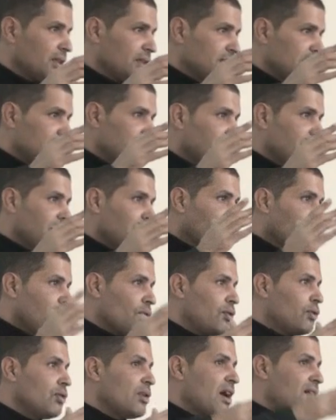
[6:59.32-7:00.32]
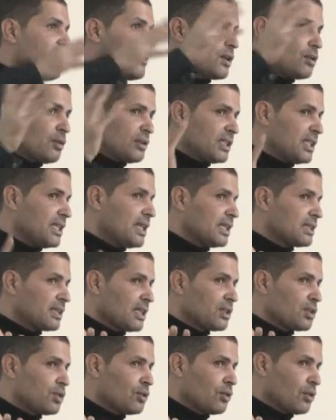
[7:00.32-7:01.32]
c'est-à-dire les reflux avec une
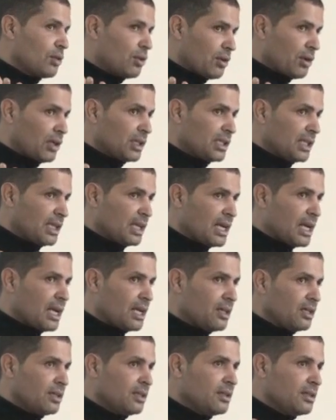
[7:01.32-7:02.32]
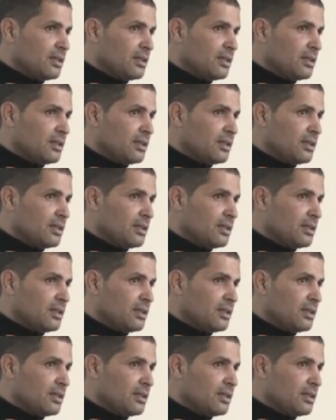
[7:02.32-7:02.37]
dilatation urétérale.